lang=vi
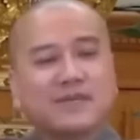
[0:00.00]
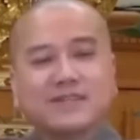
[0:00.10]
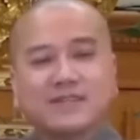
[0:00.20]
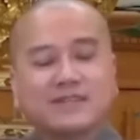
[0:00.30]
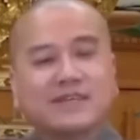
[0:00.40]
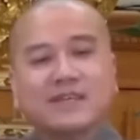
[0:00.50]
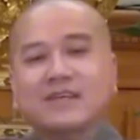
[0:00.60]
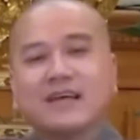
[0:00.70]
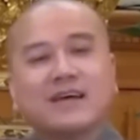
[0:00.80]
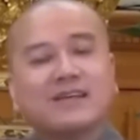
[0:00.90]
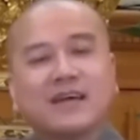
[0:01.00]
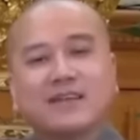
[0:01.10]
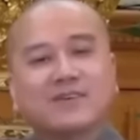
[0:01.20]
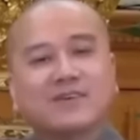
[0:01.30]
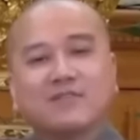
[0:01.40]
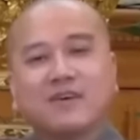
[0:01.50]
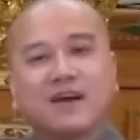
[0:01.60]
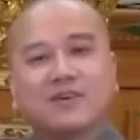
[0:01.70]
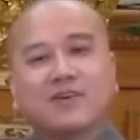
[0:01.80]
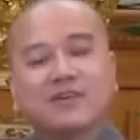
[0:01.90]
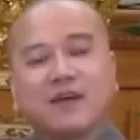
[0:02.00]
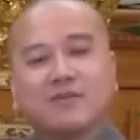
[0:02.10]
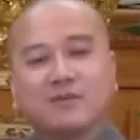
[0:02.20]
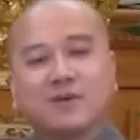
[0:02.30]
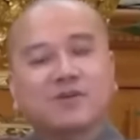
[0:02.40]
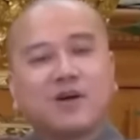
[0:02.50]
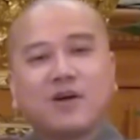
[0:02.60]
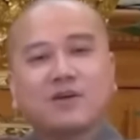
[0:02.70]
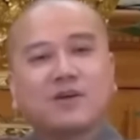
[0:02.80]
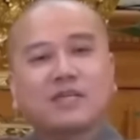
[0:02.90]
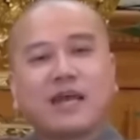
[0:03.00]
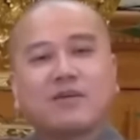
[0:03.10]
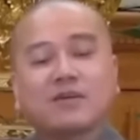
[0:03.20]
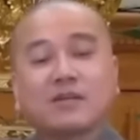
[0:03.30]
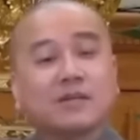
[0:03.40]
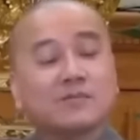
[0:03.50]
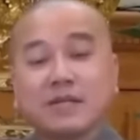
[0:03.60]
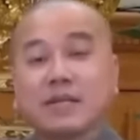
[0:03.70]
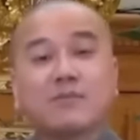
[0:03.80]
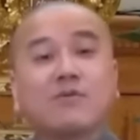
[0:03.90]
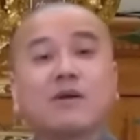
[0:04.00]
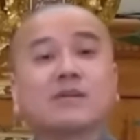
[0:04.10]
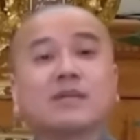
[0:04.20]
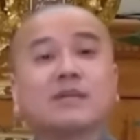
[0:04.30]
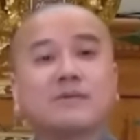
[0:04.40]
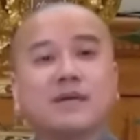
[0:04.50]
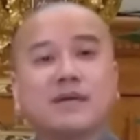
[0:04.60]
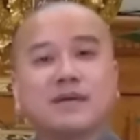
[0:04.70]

tự nhiên lớn lên nó có vợ có chồng có con có cháu cái tự mình thấy bổn phận tiếp